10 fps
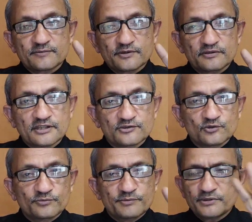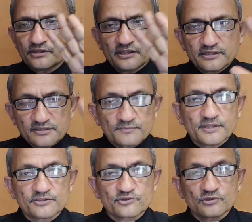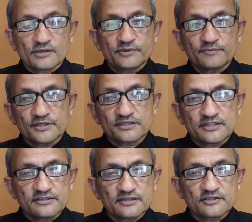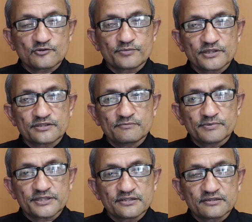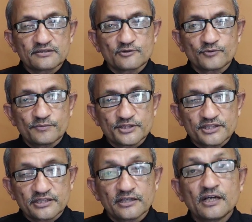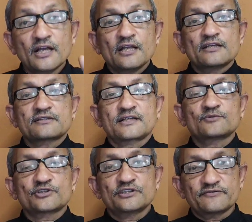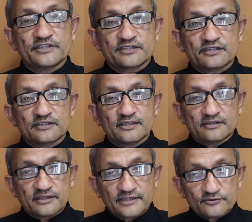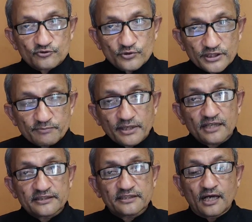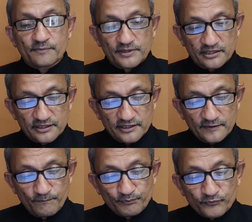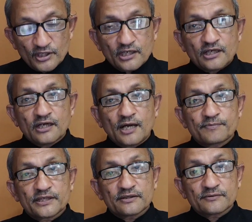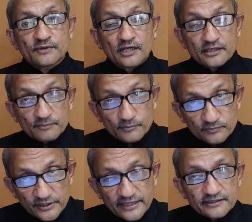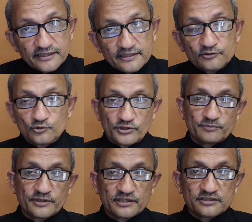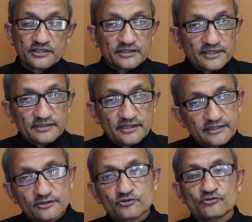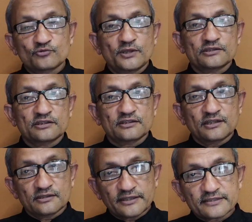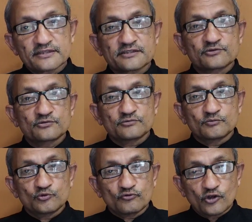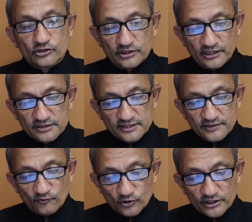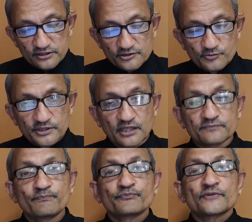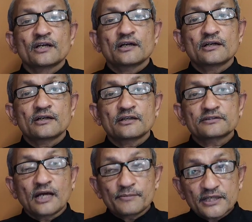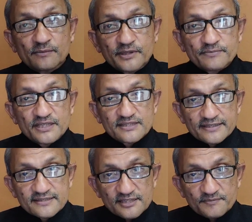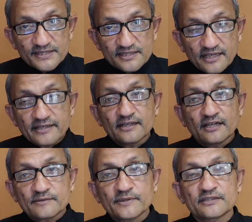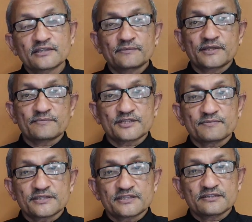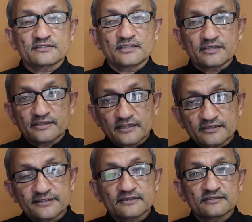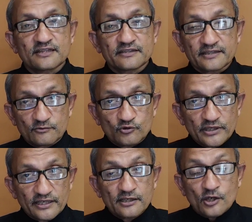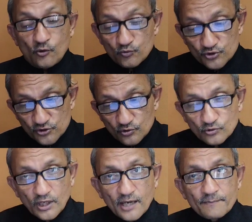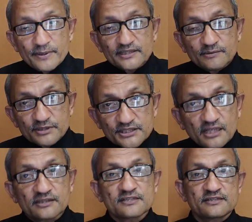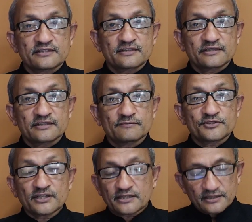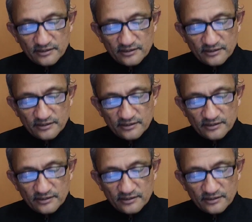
पे इतना धोबी पे इतना ये सब खर्च होगा मेरे पास तीस हज़ार रुपये पच्चीस हज़ार रुपये बचेंगे इसका मुझे निवेश करना है राइट तो ये प्लानिंग आप करेंगे आपके अगर डेट है तो रीपे कीजिए डेट नहीं है तो सुबह नेक्स्ट यू मूव ऑन एंड सी वॉट इज़ टू बी डन अभी आपके पास एक्सेस पैसा है हर महीने आपके पास पच्चीस हज़ार है या तीस हज़ार है वो है उसको आप पहले बचाना सीखेंगे सीख